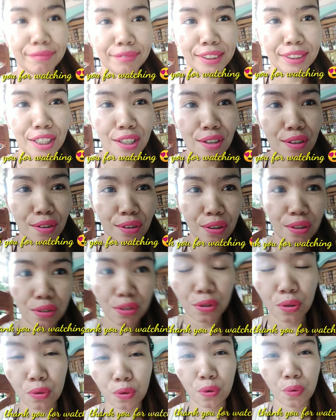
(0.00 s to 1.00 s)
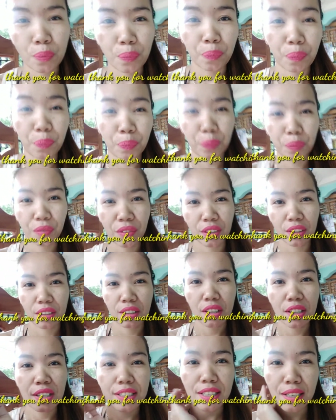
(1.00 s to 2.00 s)
Kana o, so,
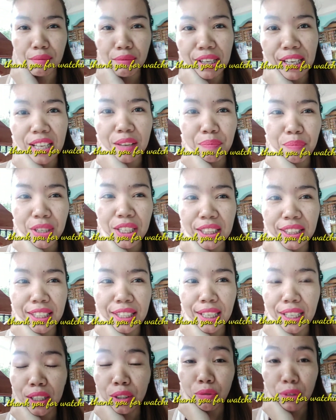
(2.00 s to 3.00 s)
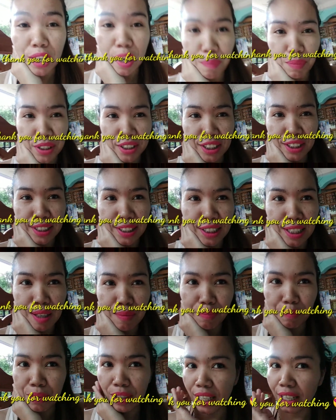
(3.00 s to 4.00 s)
sa malapitan, wala pa tayo
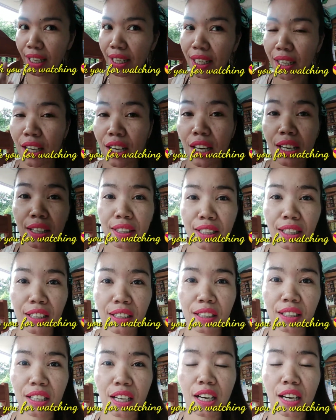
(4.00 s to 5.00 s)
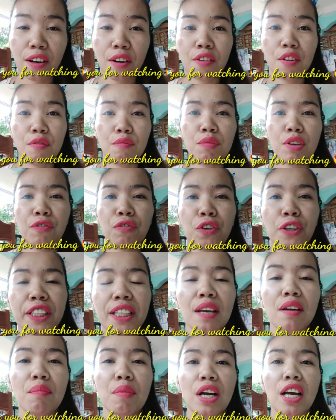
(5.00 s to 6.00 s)
nag-apply, nag, -apply, nag before
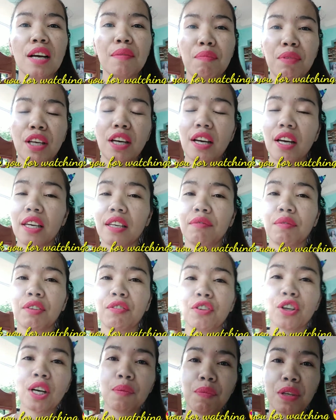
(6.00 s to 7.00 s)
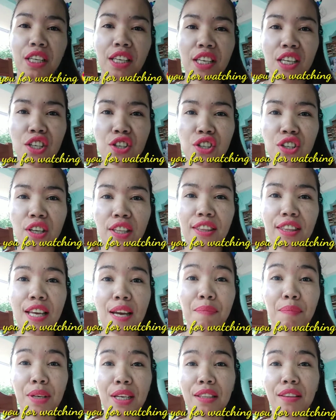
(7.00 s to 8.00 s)
ta mag-apply, before application,
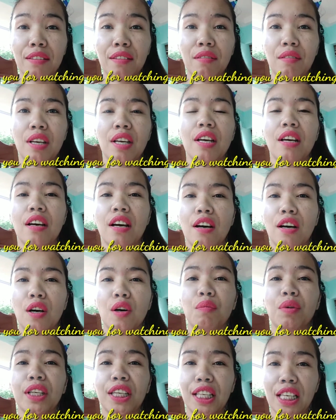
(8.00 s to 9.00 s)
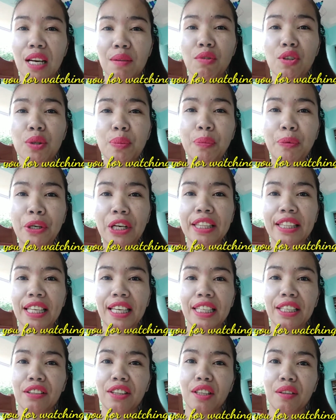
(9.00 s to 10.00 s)
dapat oh, maghilamos muna
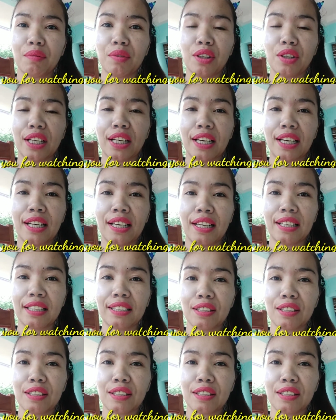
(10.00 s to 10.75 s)
tayo ng mukha.